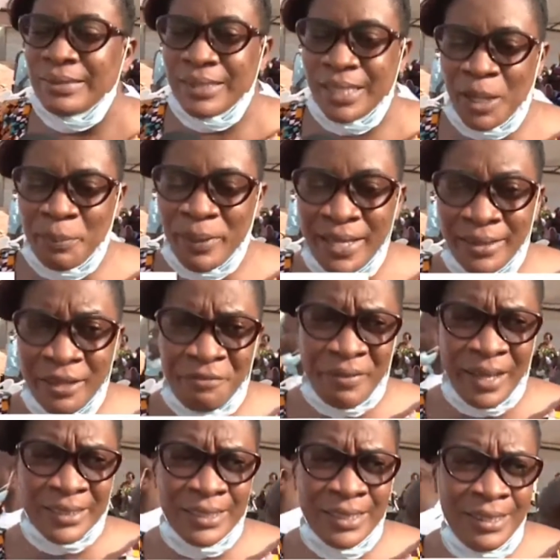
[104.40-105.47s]
Ça n'a pas été
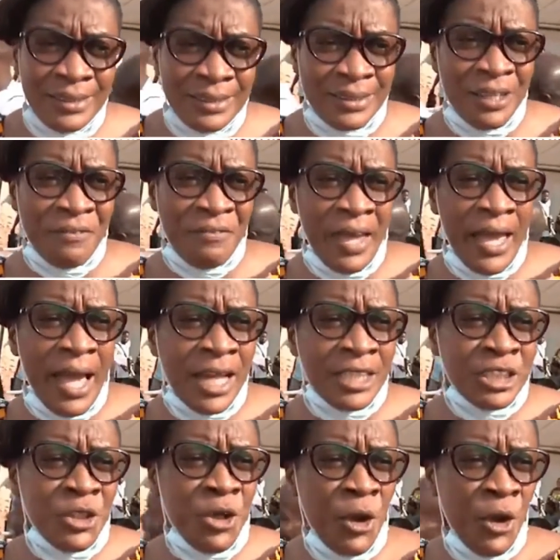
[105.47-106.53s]
facile. J'ai fait
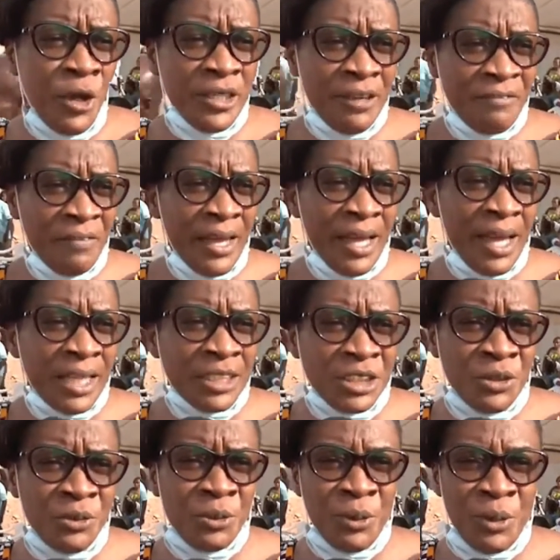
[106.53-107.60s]
AJ1, j'ai
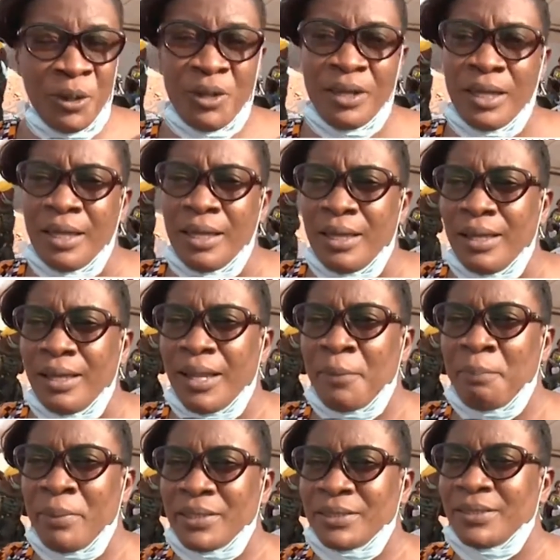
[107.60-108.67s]
fait AJ2.
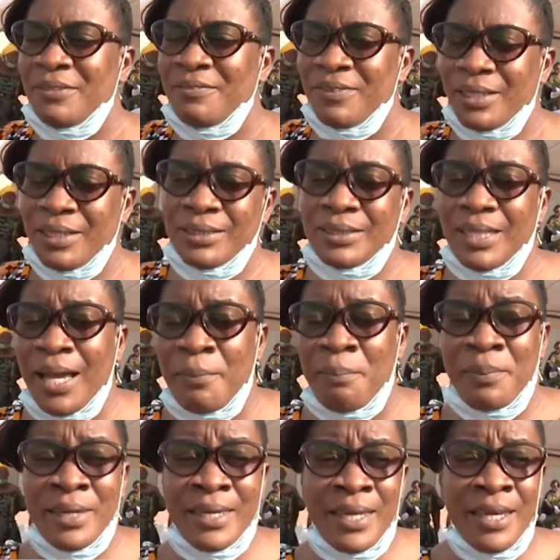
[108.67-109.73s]
La persévérance a
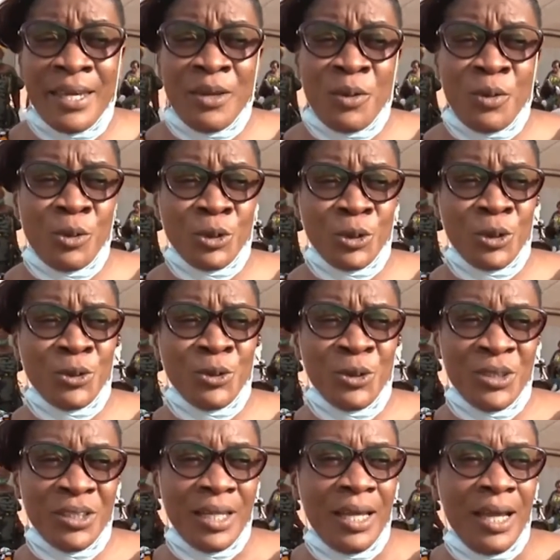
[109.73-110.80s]
payé
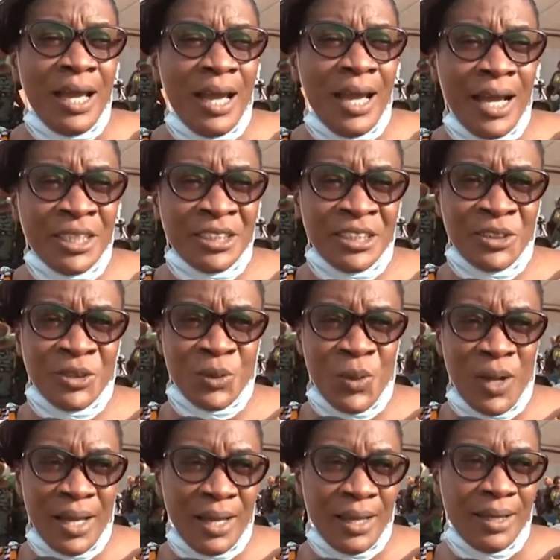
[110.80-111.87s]
aujourd'hui. ag
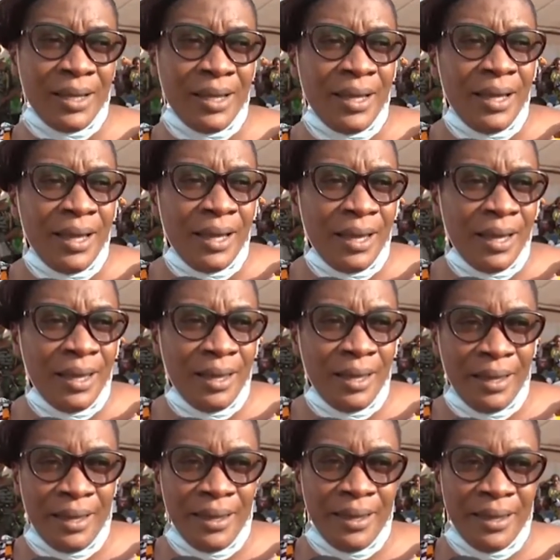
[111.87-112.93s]
3
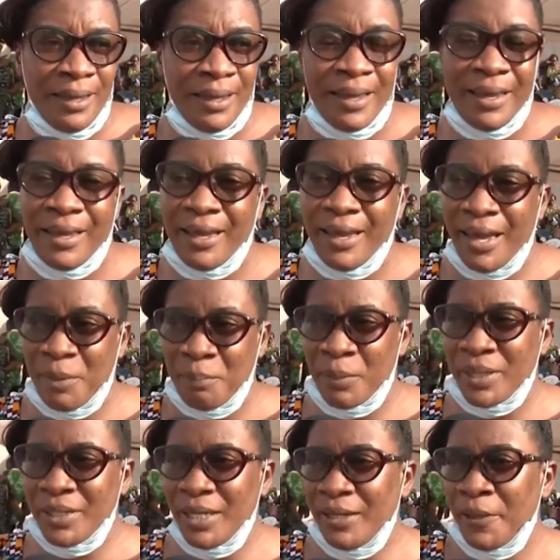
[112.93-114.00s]
euh, a
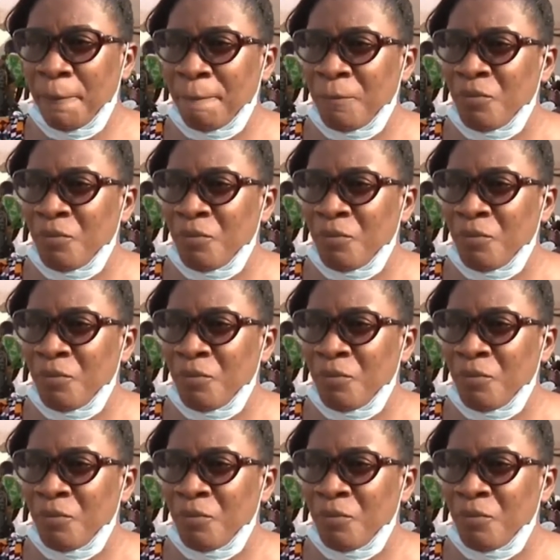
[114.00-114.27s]
payé.